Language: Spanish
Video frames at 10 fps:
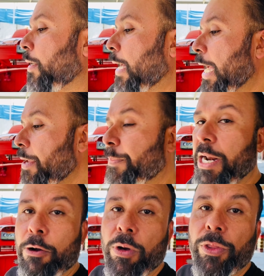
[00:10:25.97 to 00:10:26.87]
Ahí
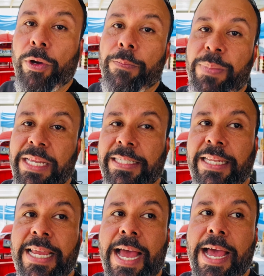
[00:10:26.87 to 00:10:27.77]
para cuando empiece
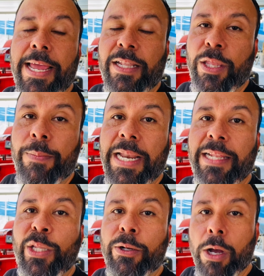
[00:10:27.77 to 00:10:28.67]
ya el tema
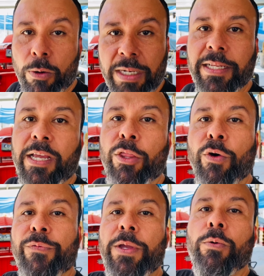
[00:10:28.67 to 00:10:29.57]
eléctrico, acuérdense que
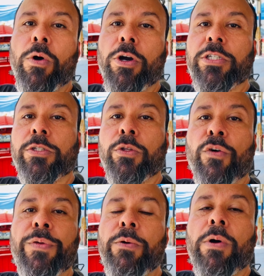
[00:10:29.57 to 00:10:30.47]
Dofi Works,
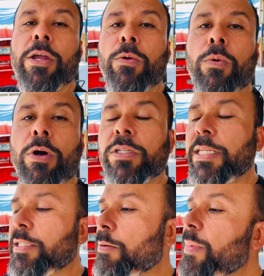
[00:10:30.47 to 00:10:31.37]
Dofi Wire Works
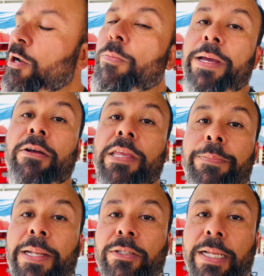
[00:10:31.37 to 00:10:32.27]
es el mero mero aquí
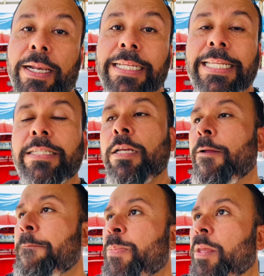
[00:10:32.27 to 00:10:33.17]
para los arneses.
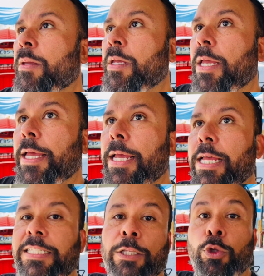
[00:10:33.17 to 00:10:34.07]

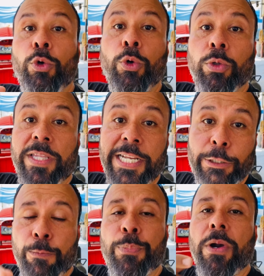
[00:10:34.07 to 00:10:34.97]
Eh, si tú tienes
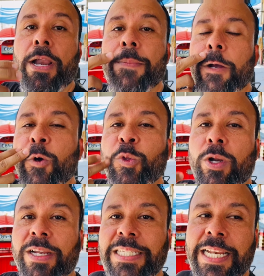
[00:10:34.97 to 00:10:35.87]
un problema con
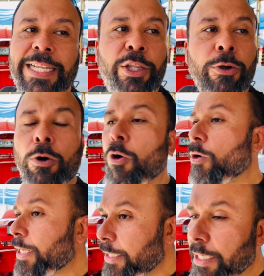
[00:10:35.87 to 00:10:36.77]
torrente eléctrico
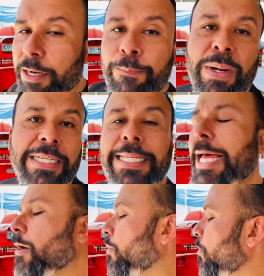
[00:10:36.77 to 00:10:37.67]
o quieres
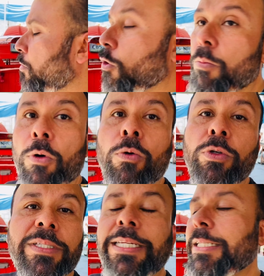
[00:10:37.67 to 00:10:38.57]
reemplazarlo como
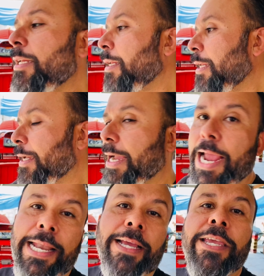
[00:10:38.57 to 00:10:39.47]
gustes,
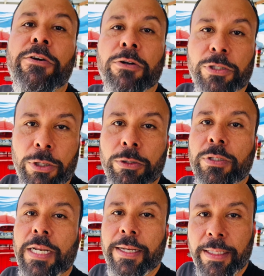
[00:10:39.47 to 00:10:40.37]
cáile aquí con
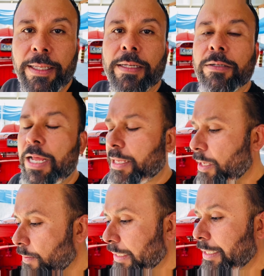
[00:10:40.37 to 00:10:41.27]
nosotros, la neta.
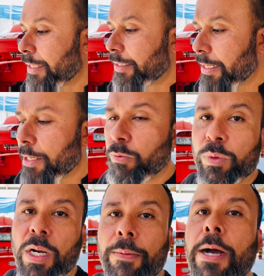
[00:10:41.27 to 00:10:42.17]
Aquí vas a tener un
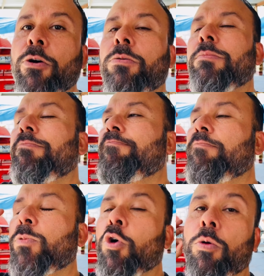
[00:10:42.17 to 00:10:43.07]
trabajo
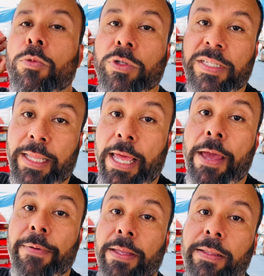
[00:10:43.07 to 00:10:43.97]
como se
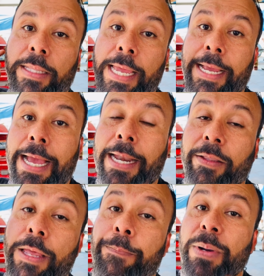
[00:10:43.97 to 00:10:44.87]
debe, de,
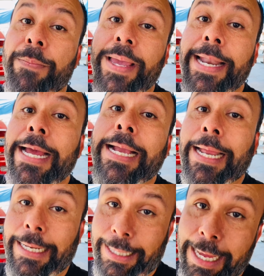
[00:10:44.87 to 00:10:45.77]
primera
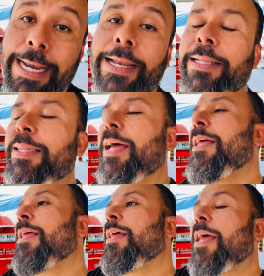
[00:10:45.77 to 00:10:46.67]
calidad, la
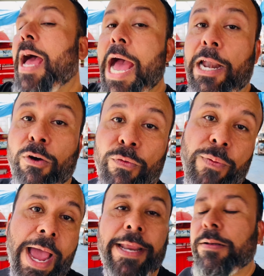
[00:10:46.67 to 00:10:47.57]
neta, algo
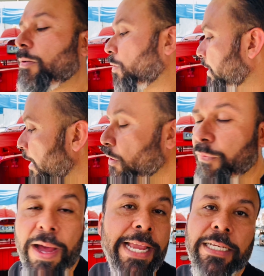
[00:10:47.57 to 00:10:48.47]
fine, cero
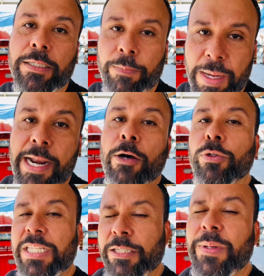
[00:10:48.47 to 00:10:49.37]
fallas. Van a,
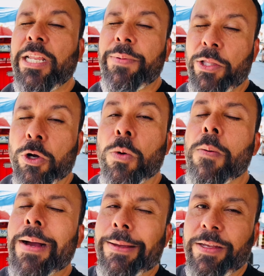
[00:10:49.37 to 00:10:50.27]
ustedes van a ir viendo cómo
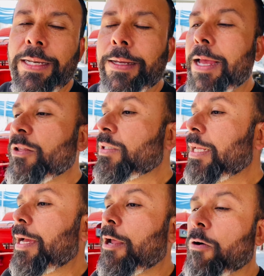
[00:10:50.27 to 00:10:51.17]
va a ir quedando
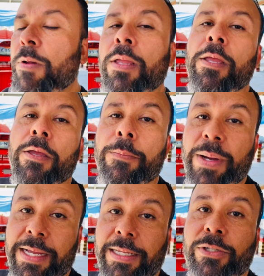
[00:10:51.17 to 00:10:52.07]
este carro
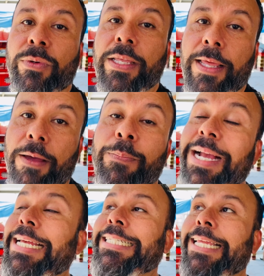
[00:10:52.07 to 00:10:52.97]
para que es una idea,
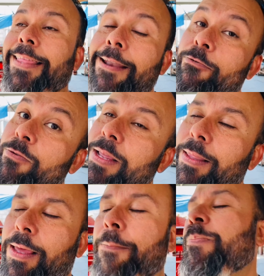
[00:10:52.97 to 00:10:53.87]
para que se den una idea.